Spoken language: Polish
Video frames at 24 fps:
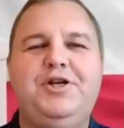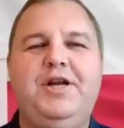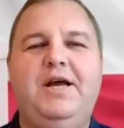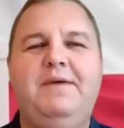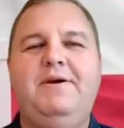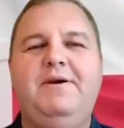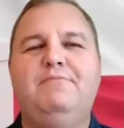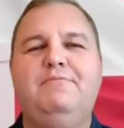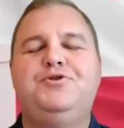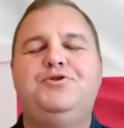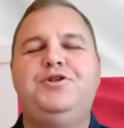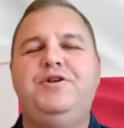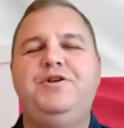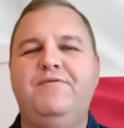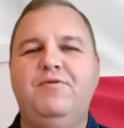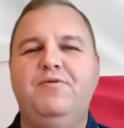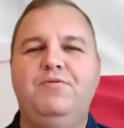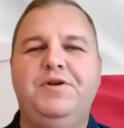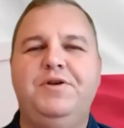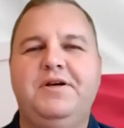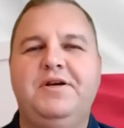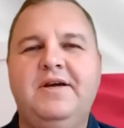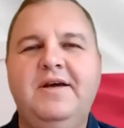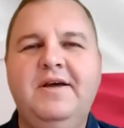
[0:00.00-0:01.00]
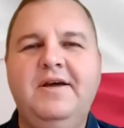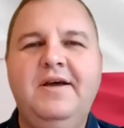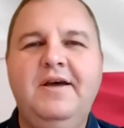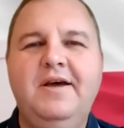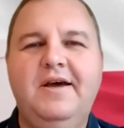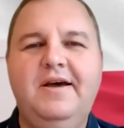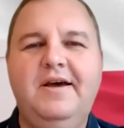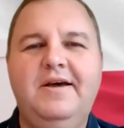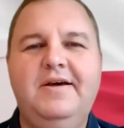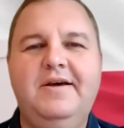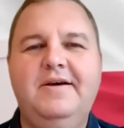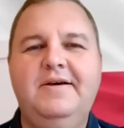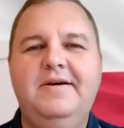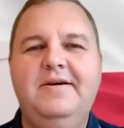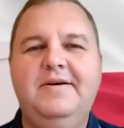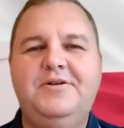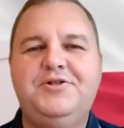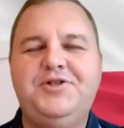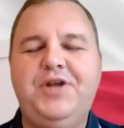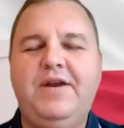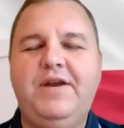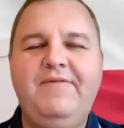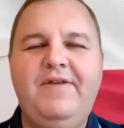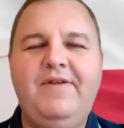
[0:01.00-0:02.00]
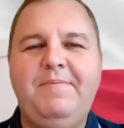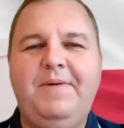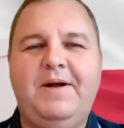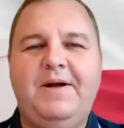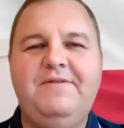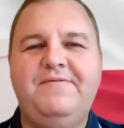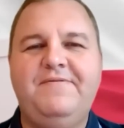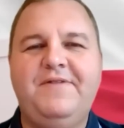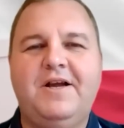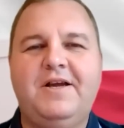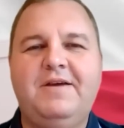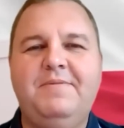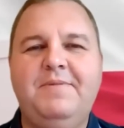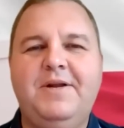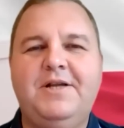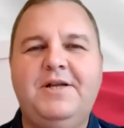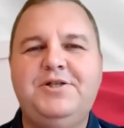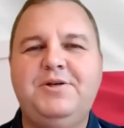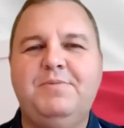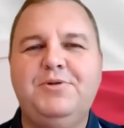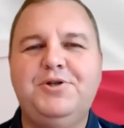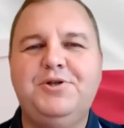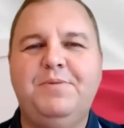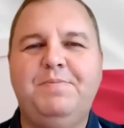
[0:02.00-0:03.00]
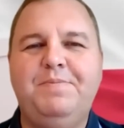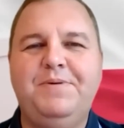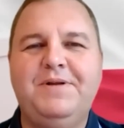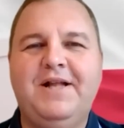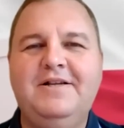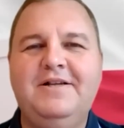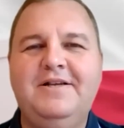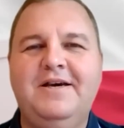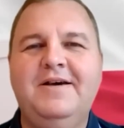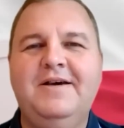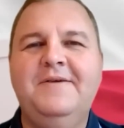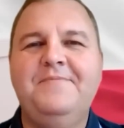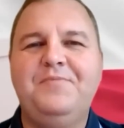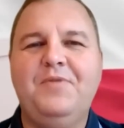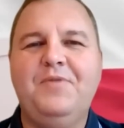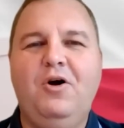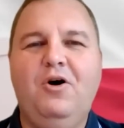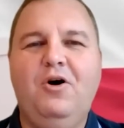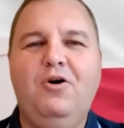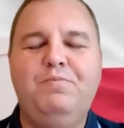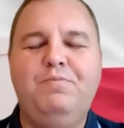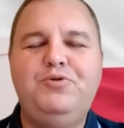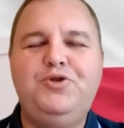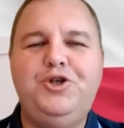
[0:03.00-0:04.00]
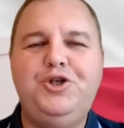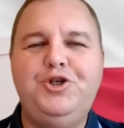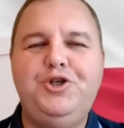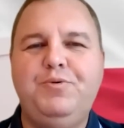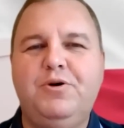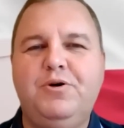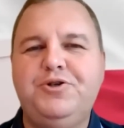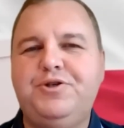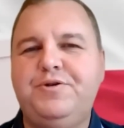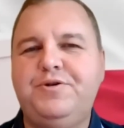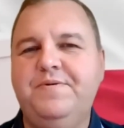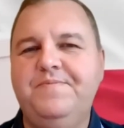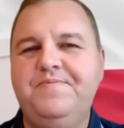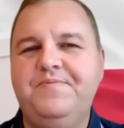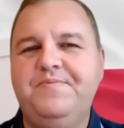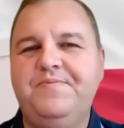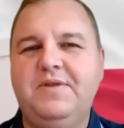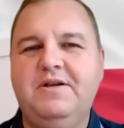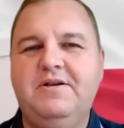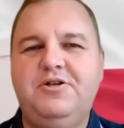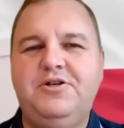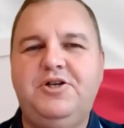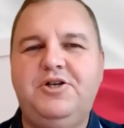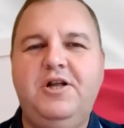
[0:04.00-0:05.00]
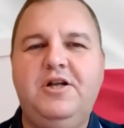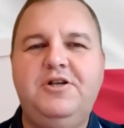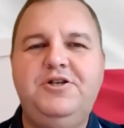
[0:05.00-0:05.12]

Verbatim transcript: ale przynajmniej uczciwy unik. E, szanowna Pani, w takim razie może pytanie o przyszłość. Mm,